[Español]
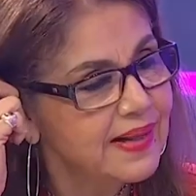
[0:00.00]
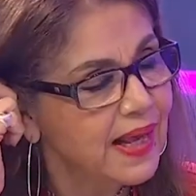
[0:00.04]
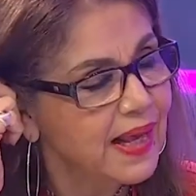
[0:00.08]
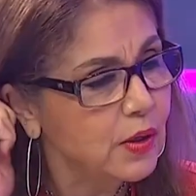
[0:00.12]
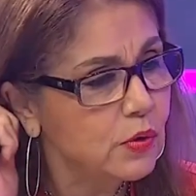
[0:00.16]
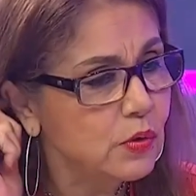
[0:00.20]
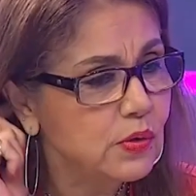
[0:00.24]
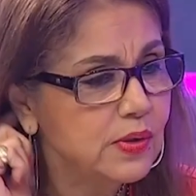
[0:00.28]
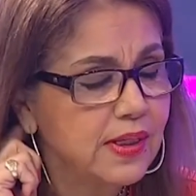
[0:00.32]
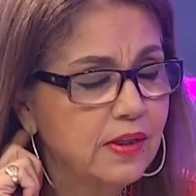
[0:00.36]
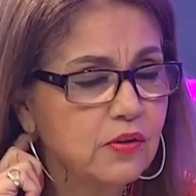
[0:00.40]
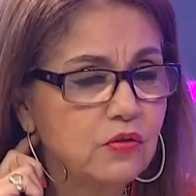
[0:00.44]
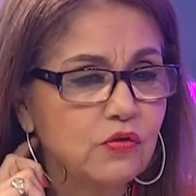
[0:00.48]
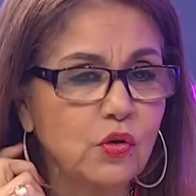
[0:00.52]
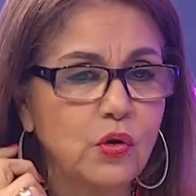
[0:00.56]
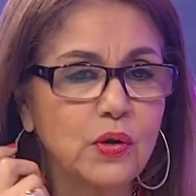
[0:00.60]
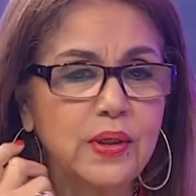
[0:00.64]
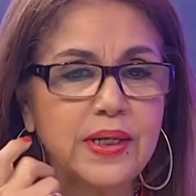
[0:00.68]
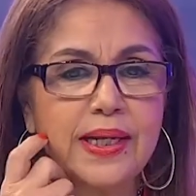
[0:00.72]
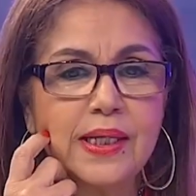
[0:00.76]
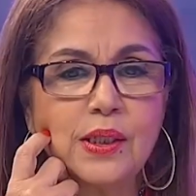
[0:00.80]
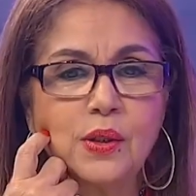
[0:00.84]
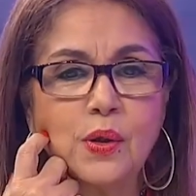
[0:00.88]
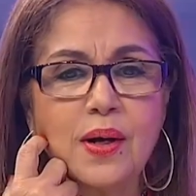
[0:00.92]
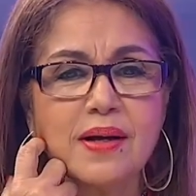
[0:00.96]
a escuchar
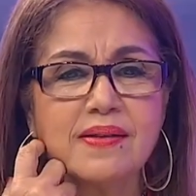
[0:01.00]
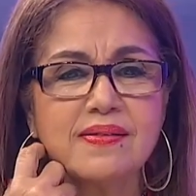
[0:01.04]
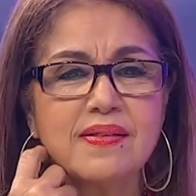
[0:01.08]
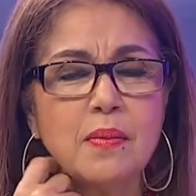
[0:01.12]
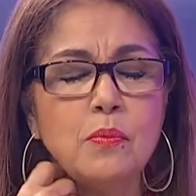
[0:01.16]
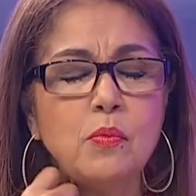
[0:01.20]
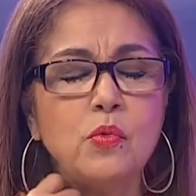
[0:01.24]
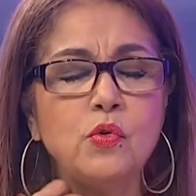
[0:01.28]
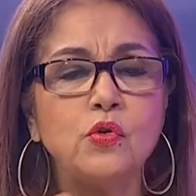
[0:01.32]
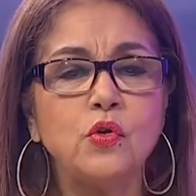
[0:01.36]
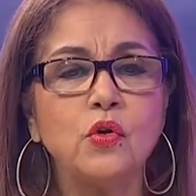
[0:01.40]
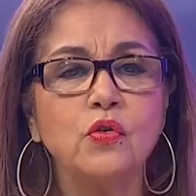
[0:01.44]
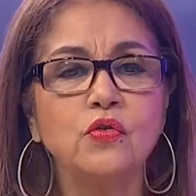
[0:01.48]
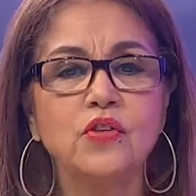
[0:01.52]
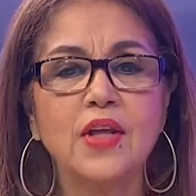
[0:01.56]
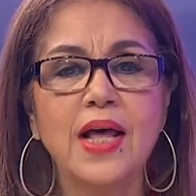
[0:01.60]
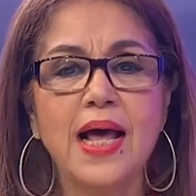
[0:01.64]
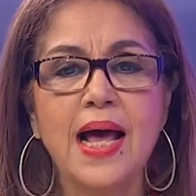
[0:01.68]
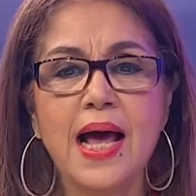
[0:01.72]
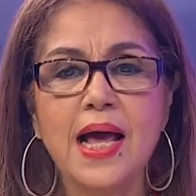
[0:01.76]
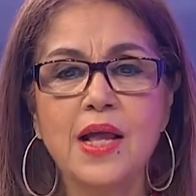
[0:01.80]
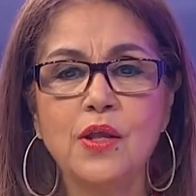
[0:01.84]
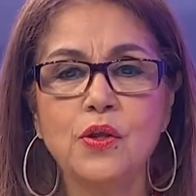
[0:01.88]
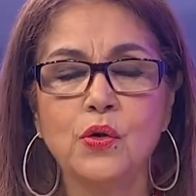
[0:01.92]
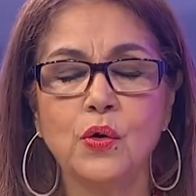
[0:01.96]
sonetos hace muchos
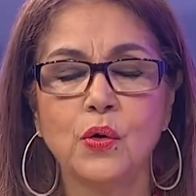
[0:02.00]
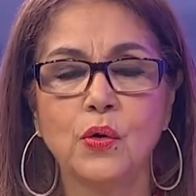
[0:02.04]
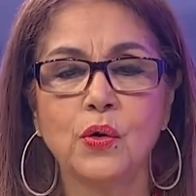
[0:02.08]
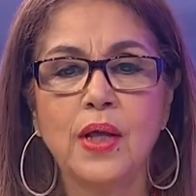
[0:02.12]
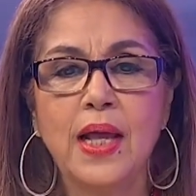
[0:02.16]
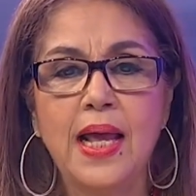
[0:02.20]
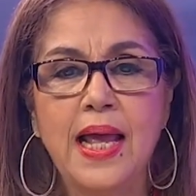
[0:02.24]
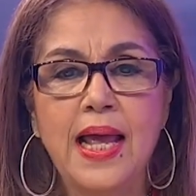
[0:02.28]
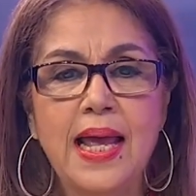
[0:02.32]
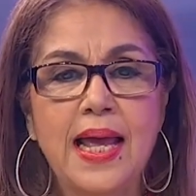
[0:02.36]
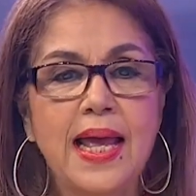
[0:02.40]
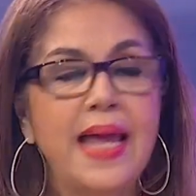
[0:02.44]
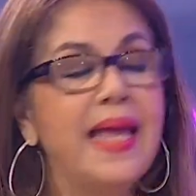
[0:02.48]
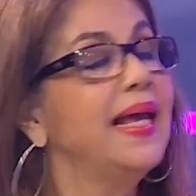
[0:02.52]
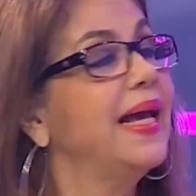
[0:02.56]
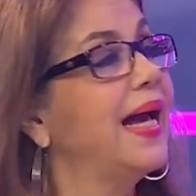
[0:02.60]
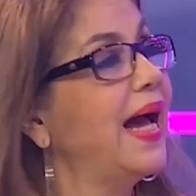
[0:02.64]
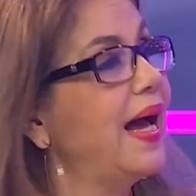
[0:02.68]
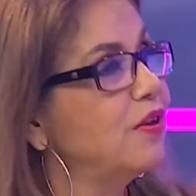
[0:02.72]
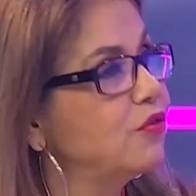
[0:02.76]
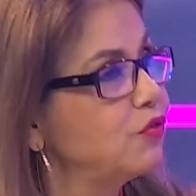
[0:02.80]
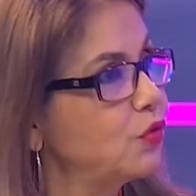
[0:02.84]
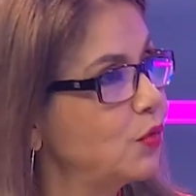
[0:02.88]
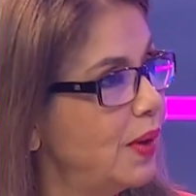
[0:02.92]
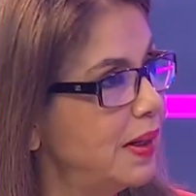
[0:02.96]
años en
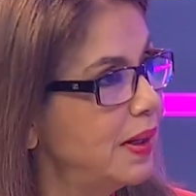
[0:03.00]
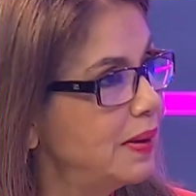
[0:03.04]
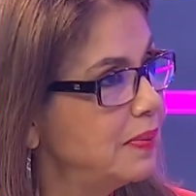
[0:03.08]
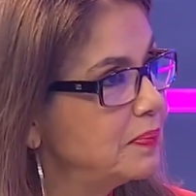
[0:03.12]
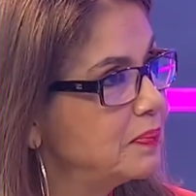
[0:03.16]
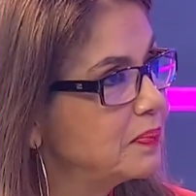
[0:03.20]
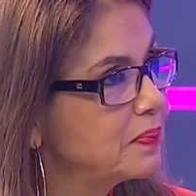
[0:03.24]
Asua.